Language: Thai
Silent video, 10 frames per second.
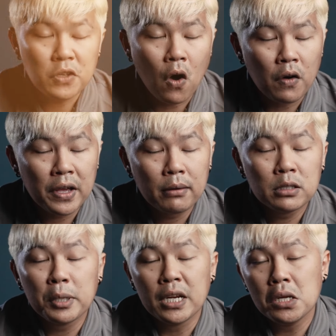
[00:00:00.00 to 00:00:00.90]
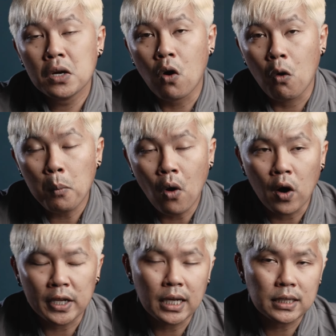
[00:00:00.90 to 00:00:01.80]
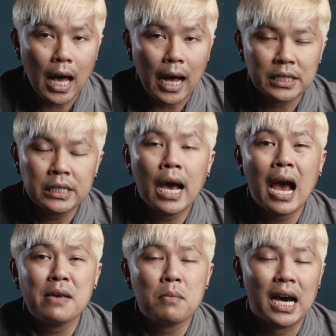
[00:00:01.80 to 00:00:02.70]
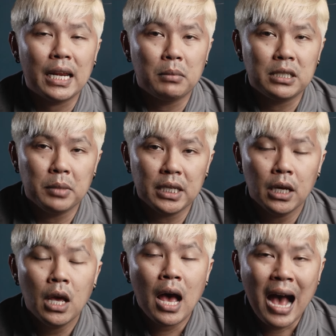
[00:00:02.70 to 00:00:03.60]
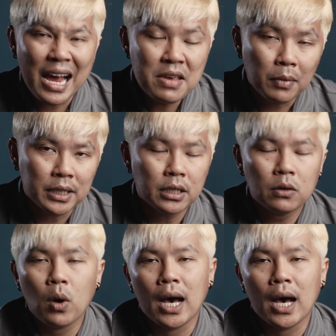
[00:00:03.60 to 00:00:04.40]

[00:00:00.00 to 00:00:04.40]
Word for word: ที่2นะครับจะเป็นในเรื่องของพอร์ตต่างๆ ที่ให้มาเนี่ย มันจะมีให้มาเยอะก